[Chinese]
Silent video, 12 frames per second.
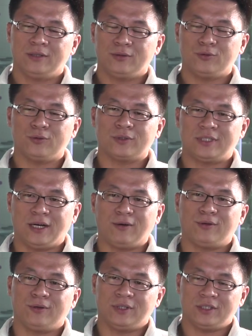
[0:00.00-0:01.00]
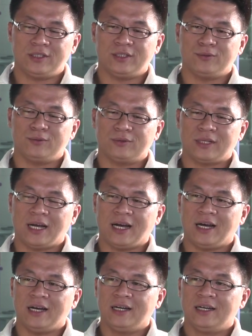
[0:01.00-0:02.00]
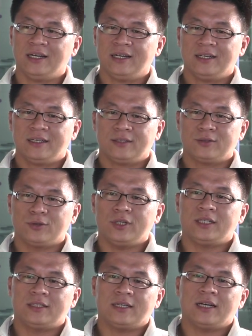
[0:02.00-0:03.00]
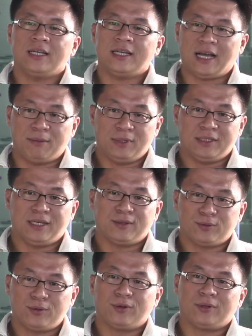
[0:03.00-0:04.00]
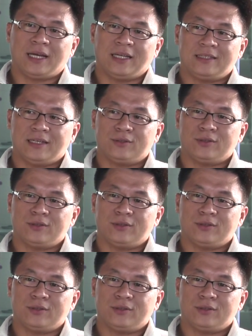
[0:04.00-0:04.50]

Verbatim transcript: 做交流的事物。那所以这个一卡皮箱对我来讲，